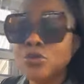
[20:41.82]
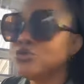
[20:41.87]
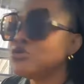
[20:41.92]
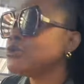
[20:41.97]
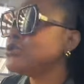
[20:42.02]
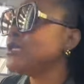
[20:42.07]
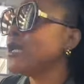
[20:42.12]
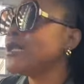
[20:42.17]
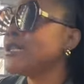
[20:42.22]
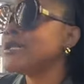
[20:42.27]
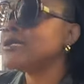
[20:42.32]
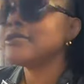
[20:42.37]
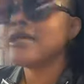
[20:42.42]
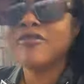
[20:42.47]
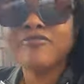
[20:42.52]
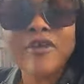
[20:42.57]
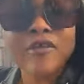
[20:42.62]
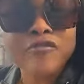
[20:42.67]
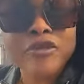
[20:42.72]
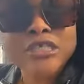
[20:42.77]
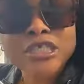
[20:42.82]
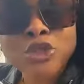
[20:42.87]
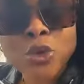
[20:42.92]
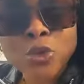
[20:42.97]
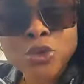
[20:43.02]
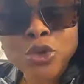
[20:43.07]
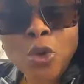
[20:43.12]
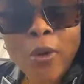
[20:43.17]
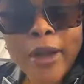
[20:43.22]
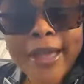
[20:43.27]
Donc tu dis à tes enfants, voici
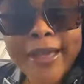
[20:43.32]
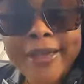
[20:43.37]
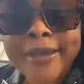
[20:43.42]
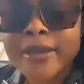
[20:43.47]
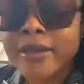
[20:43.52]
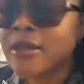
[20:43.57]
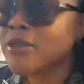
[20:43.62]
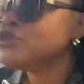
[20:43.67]
tonton. Hein.